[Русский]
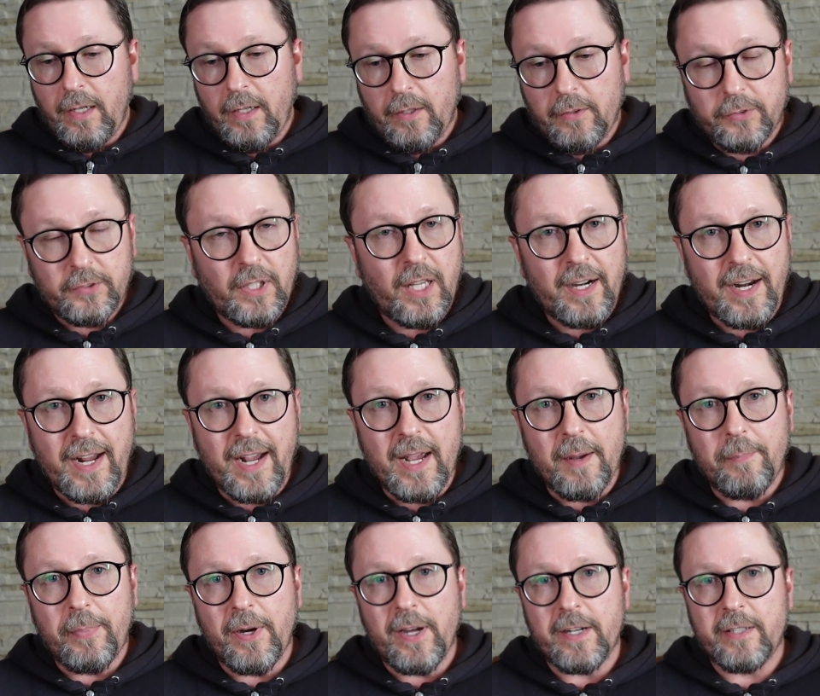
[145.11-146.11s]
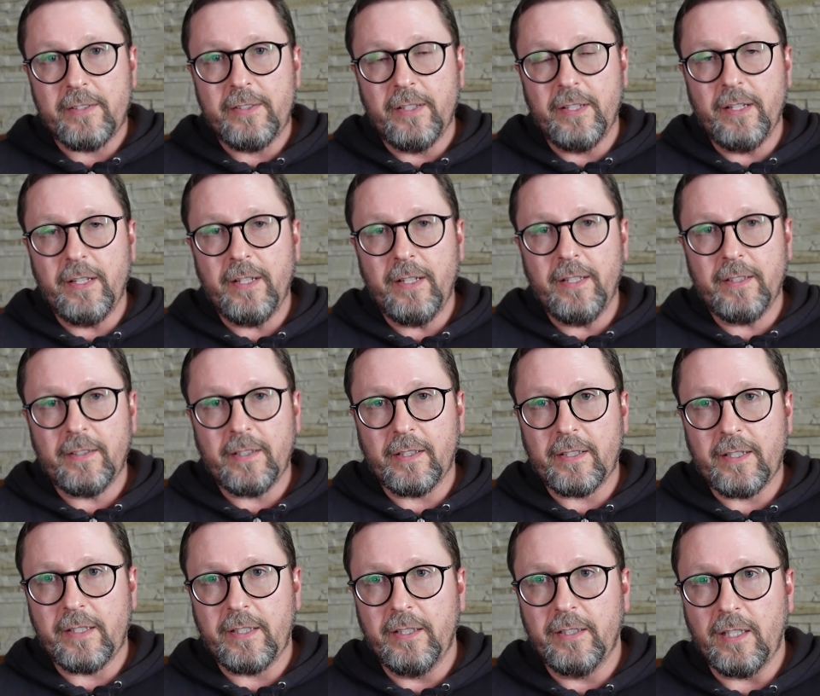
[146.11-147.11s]
Вторая партия – это
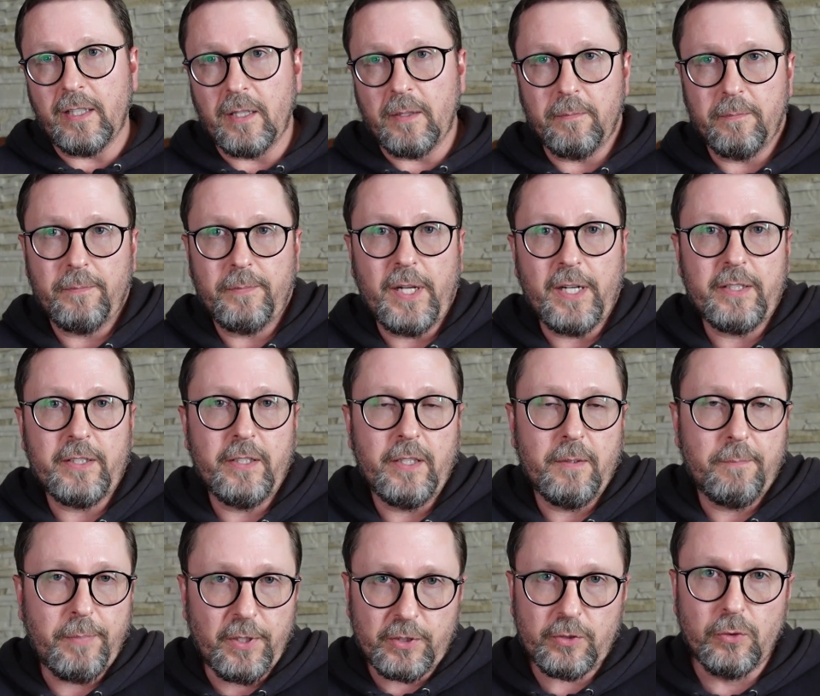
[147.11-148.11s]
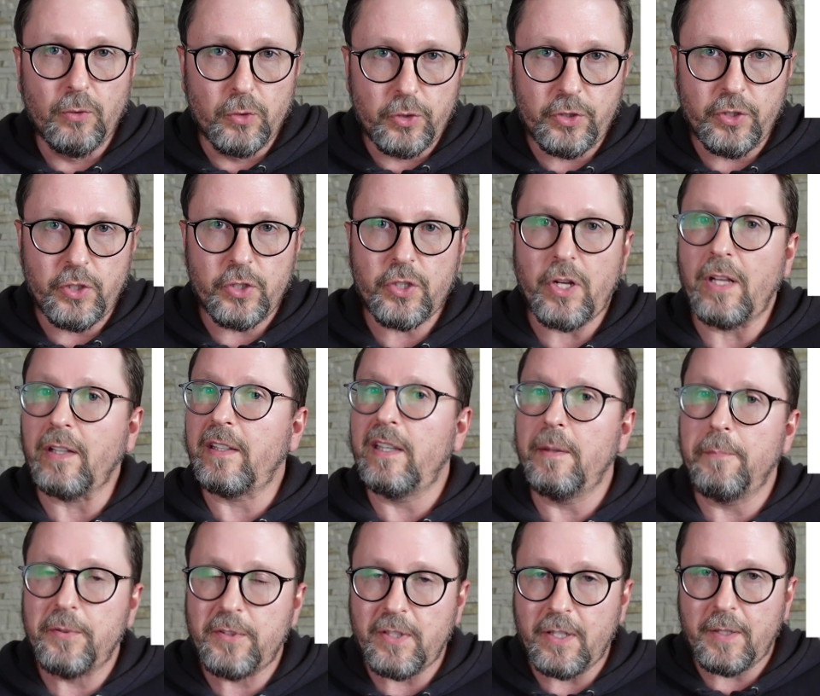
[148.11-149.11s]
какие-то там партия «Послушные жалкие
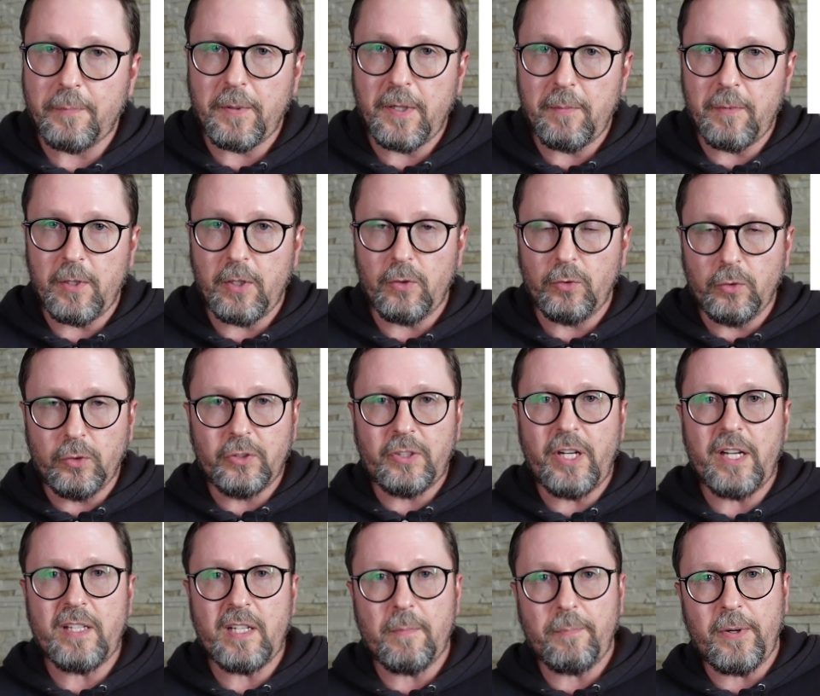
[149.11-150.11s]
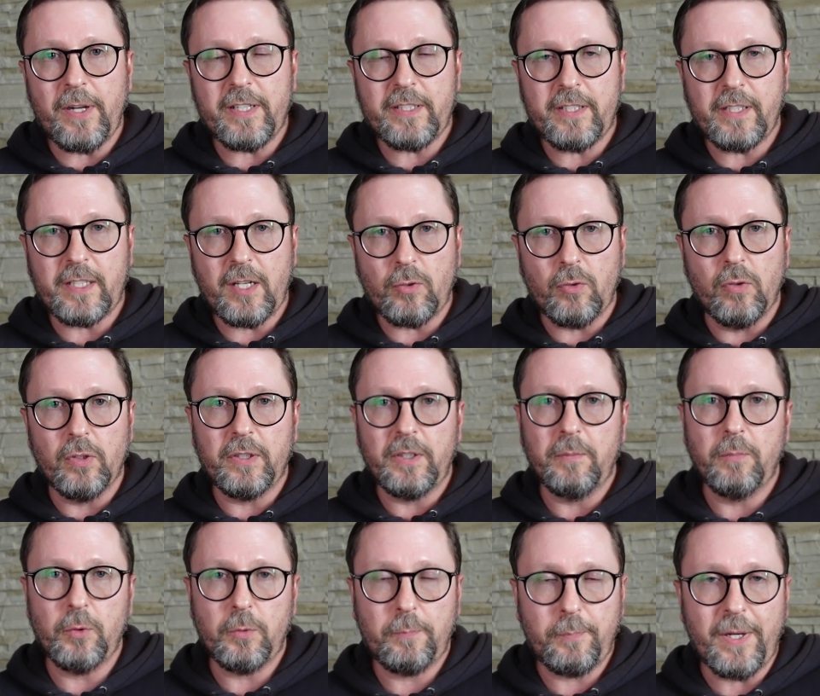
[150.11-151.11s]
псы», к примеру. Ну и третья партия
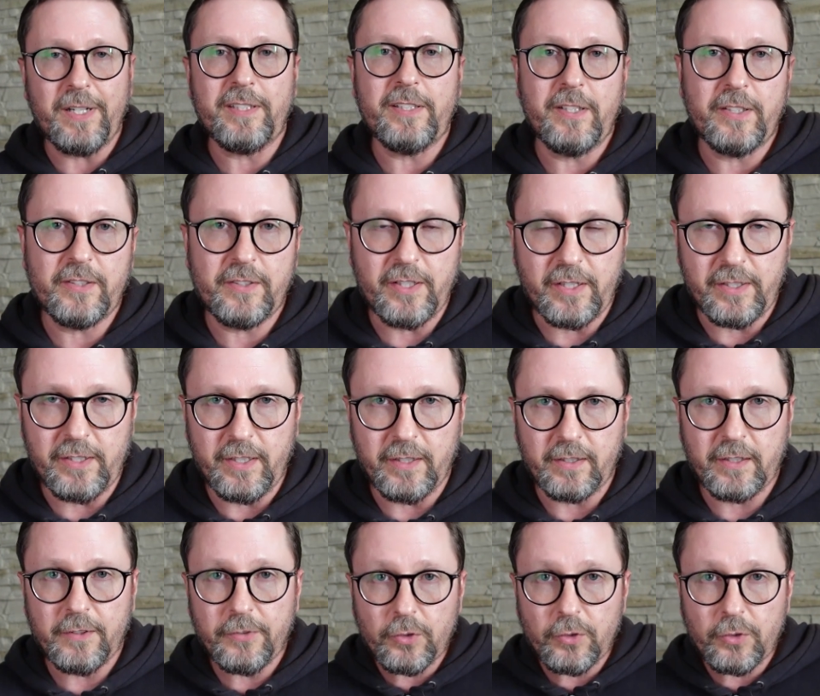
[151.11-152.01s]
какого-нибудь, партия Стерненко.